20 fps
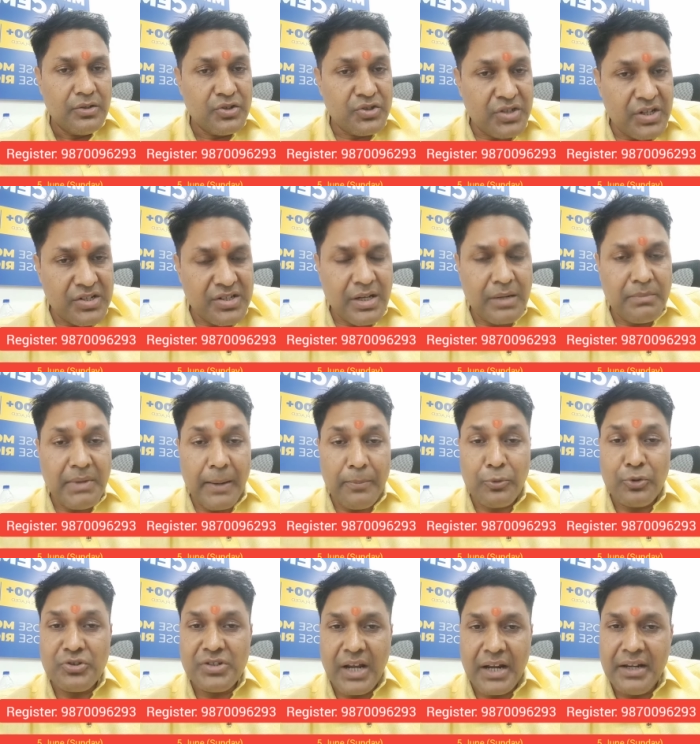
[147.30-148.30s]
सेशन में
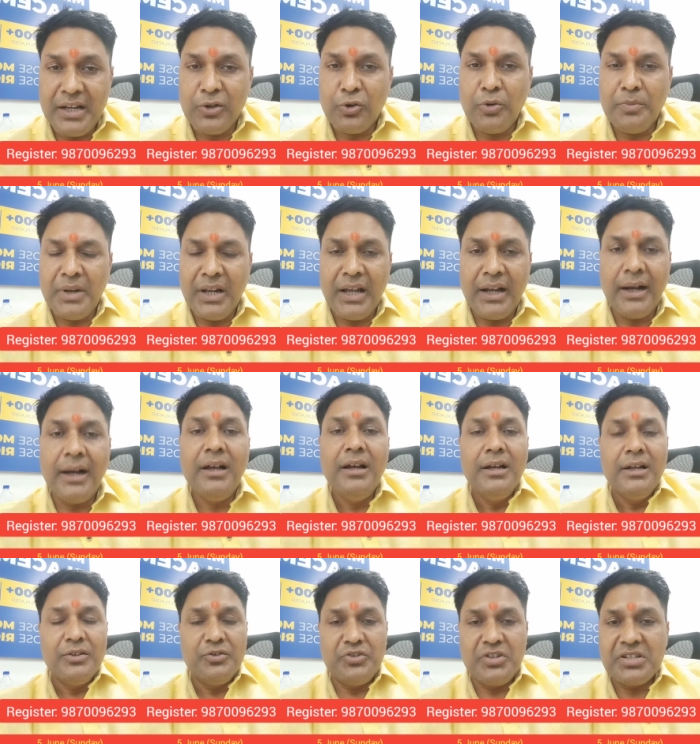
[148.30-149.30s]
आपको जानने को मिलेगा
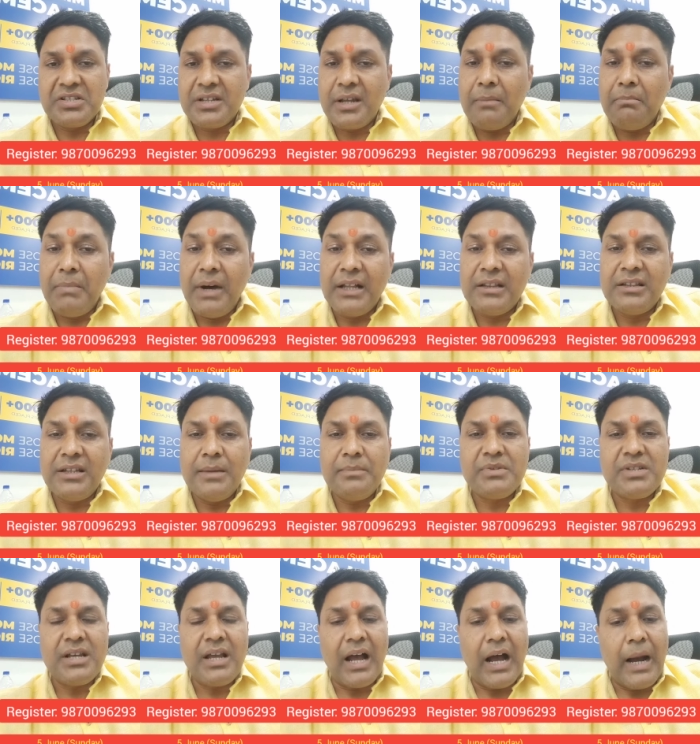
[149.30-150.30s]
जिसके माध्यम
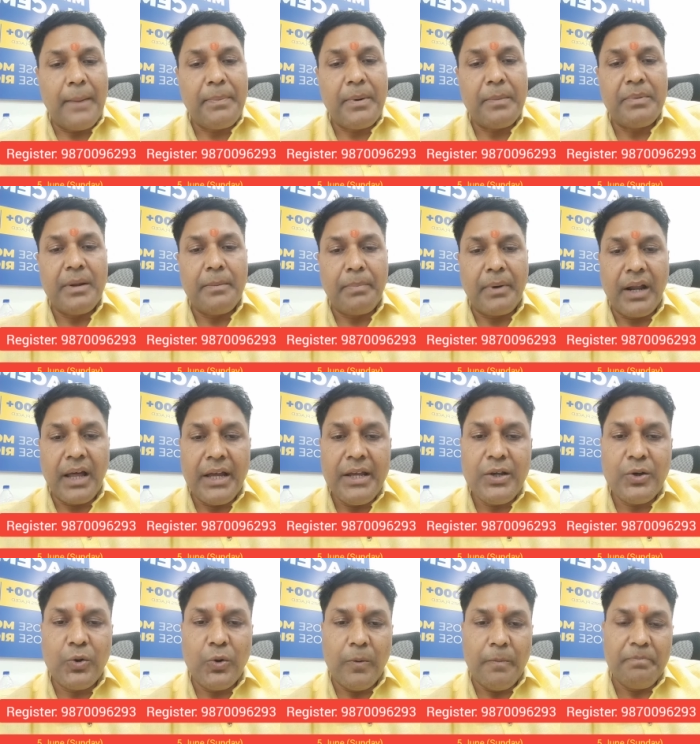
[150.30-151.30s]
से आप अपने
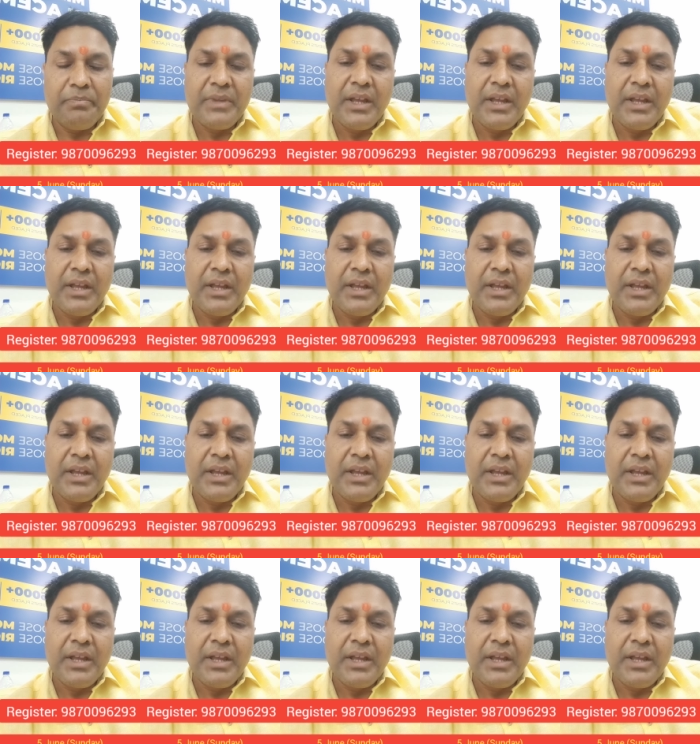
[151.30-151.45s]
पढ़ाई को